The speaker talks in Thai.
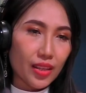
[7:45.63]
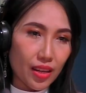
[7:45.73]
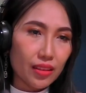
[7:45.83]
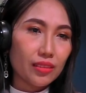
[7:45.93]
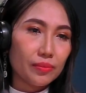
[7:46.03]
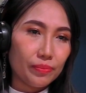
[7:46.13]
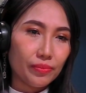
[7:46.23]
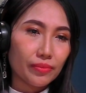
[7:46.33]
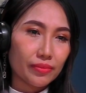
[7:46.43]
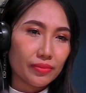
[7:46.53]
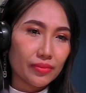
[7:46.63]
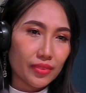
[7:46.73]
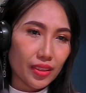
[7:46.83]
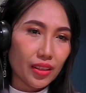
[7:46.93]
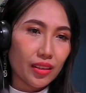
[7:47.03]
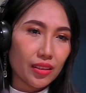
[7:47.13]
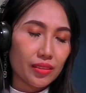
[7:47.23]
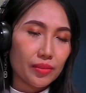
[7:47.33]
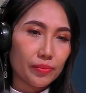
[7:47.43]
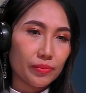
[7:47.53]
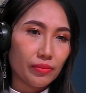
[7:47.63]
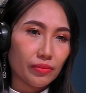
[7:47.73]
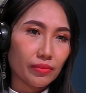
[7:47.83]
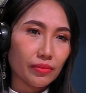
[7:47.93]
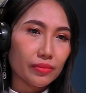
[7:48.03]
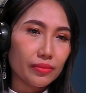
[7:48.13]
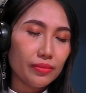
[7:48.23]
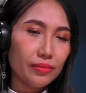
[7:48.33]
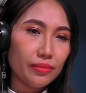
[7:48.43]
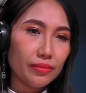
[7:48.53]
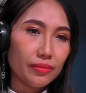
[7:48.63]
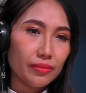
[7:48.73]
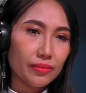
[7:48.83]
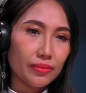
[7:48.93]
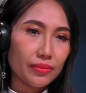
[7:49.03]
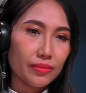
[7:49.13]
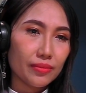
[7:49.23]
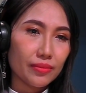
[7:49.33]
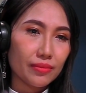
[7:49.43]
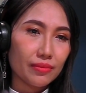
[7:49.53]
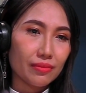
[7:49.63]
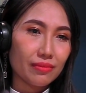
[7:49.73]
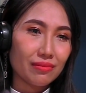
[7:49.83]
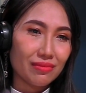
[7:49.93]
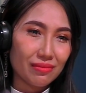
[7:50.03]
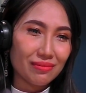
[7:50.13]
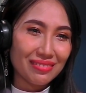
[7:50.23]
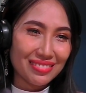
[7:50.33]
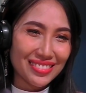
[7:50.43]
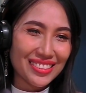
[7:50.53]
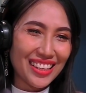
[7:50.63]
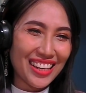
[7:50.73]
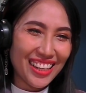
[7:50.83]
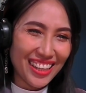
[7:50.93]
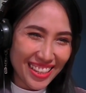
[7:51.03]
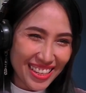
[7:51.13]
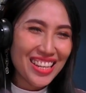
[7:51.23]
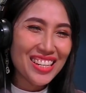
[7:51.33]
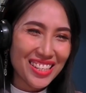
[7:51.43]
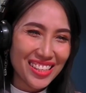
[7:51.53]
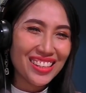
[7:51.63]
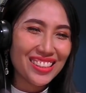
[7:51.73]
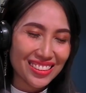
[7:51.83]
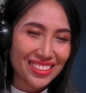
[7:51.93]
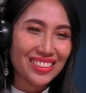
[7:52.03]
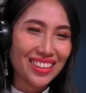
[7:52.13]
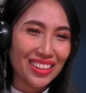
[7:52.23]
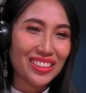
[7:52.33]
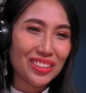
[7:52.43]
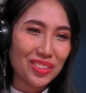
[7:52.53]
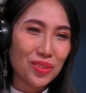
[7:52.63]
นะต้องหาเงินนะคะแต่ว่าแม่แอมกำลังกดดันตัวเองมากเกินไปหรือเปล่านะคะ